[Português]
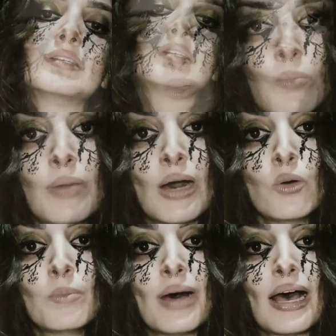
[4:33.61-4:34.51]
O
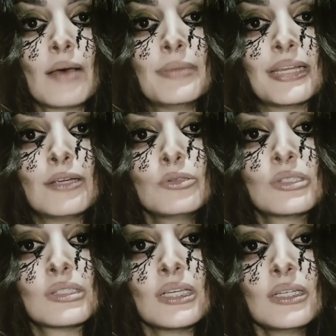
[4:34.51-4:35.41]
baobá
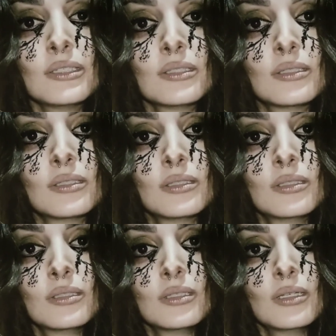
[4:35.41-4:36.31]
abriu-se
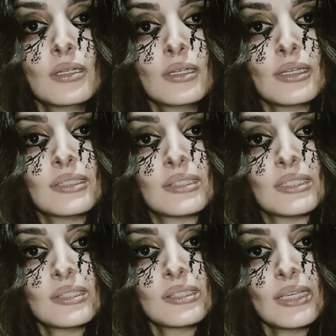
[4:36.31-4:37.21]
e
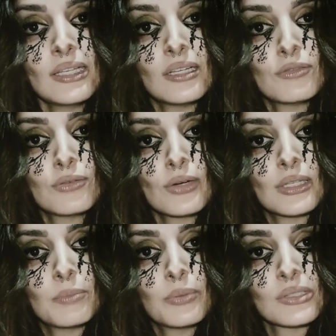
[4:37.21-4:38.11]
cecília foi
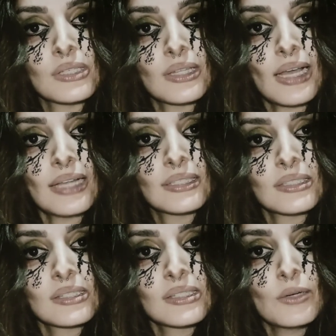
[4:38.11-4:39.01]
depositada
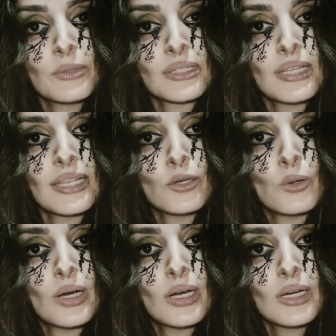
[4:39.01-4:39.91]
em seu
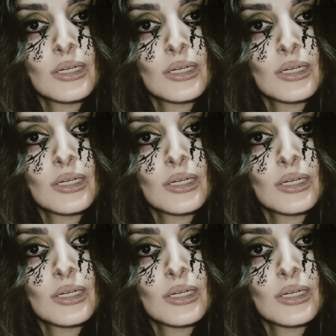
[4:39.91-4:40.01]
interior,